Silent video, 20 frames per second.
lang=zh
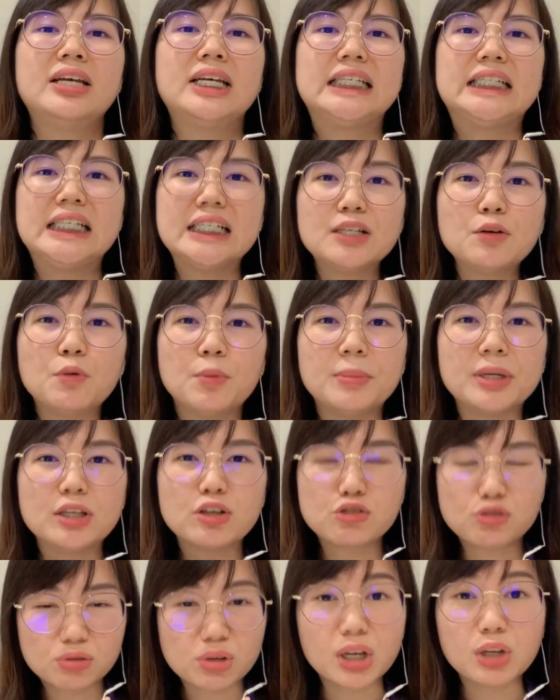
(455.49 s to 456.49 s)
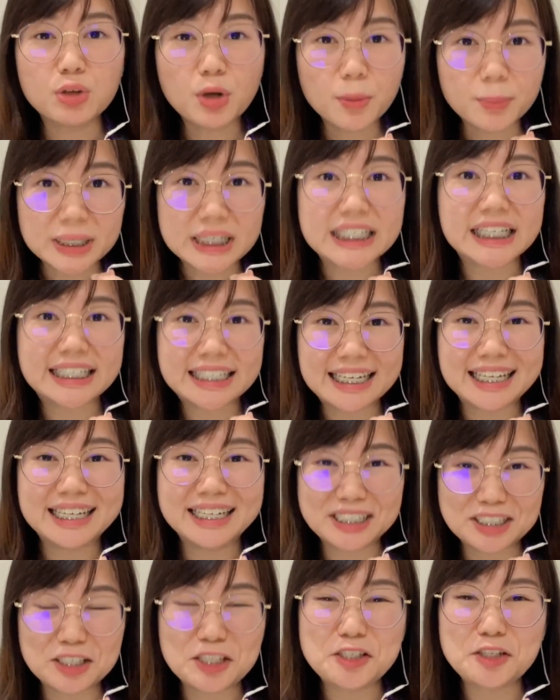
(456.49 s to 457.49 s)
其实我们的水对我们身体
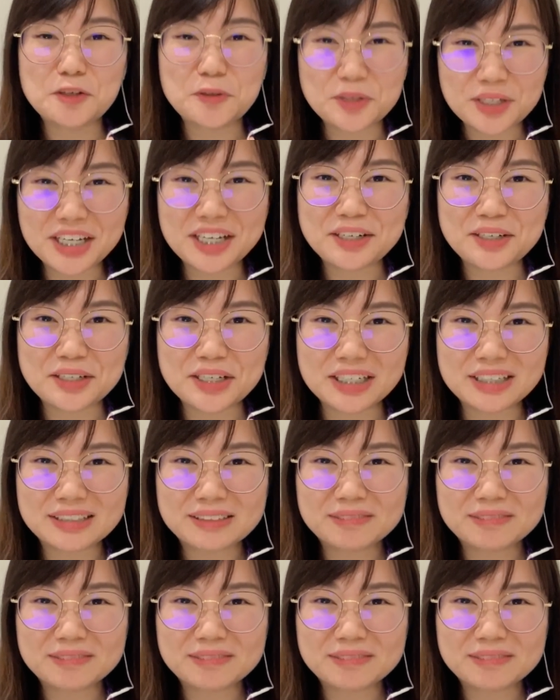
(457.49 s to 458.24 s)
很重要的。